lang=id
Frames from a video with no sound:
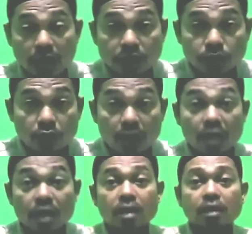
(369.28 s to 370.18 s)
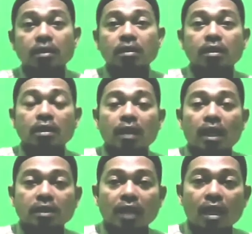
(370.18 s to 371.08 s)
kena semua
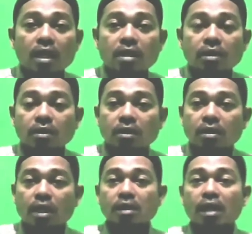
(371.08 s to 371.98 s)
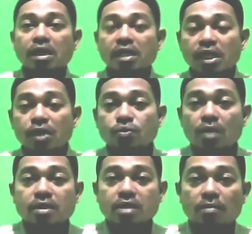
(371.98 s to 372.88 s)
rata dan kaki kiri
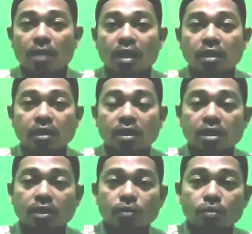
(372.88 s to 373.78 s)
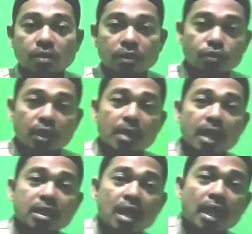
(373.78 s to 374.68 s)
juga sama itu
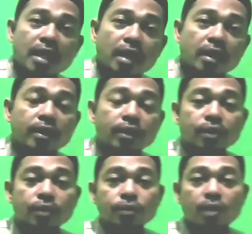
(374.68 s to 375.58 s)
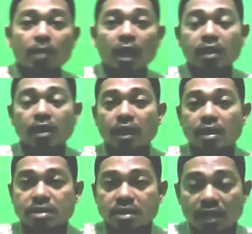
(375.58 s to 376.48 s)
utamakan yang kanan utamakan yang
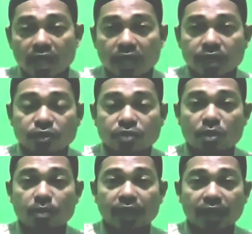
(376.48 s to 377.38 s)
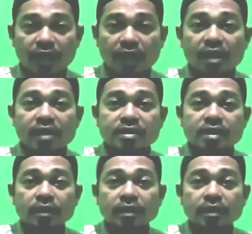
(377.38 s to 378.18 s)
kanan setelah itu semua beres